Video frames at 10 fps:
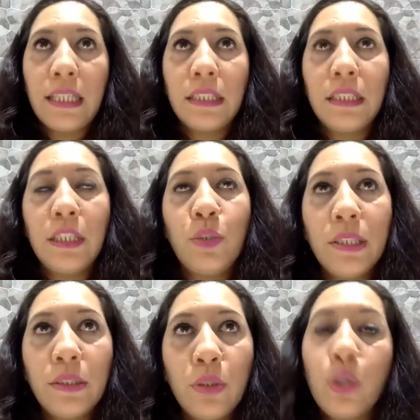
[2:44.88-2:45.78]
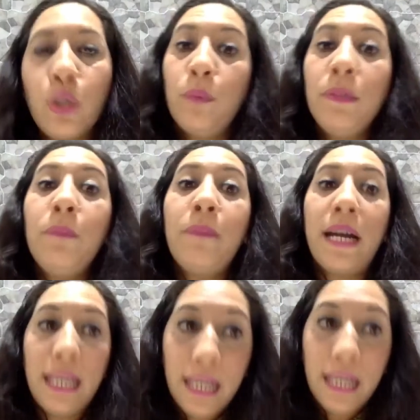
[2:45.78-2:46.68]
Si yo estoy con mi
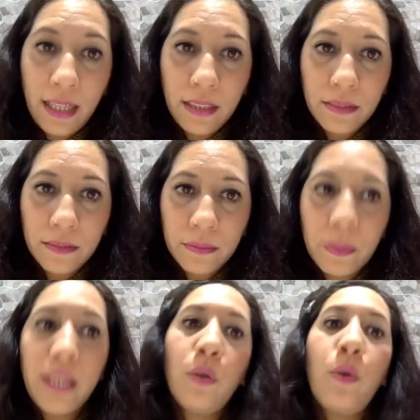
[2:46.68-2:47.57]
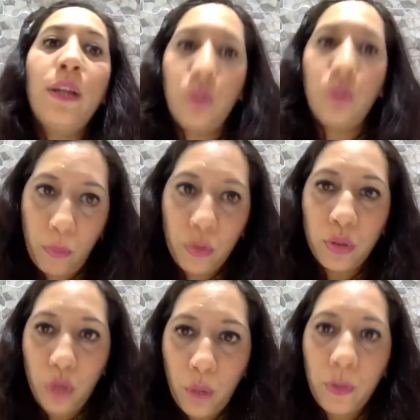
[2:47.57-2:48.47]
pareja, bueno, cuando somos
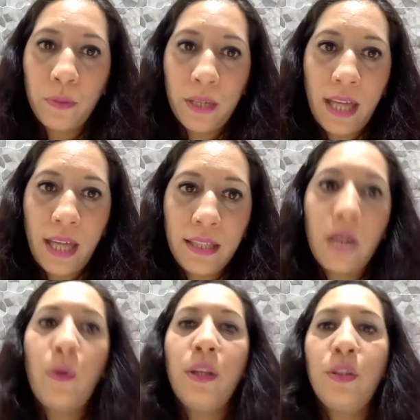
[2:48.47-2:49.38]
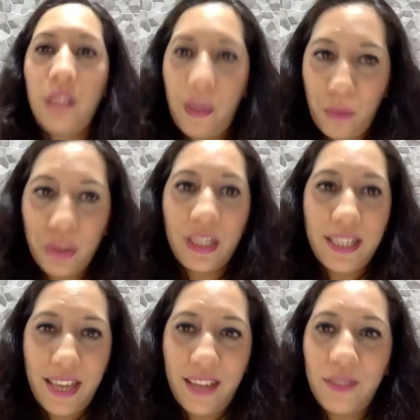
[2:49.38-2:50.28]
novios, ¿verdad? Ya cuando estamos
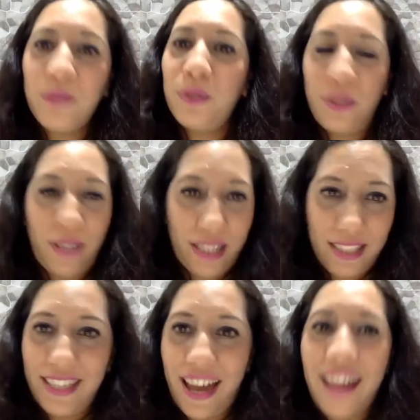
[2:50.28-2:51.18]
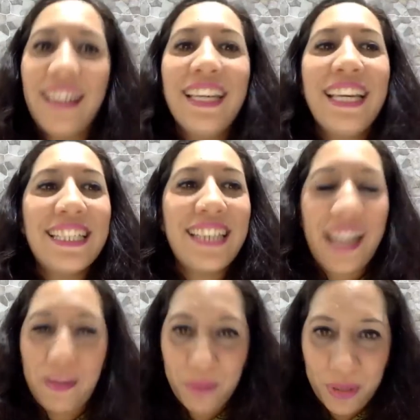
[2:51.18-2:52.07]
casados, pues ahora sí ya
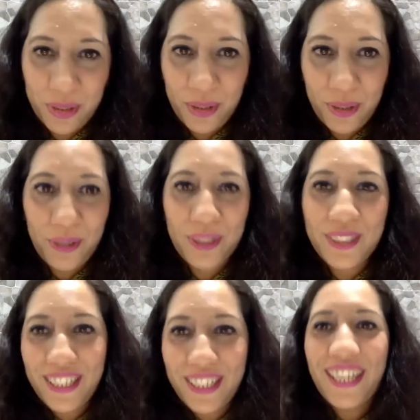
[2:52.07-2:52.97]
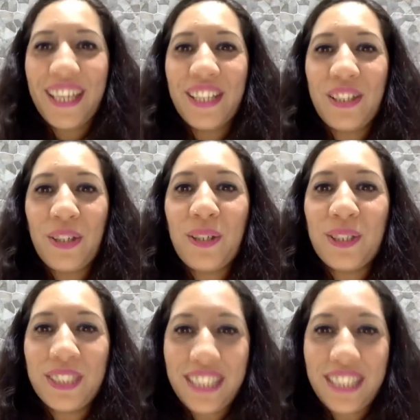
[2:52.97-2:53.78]
sacamos todos los, todos los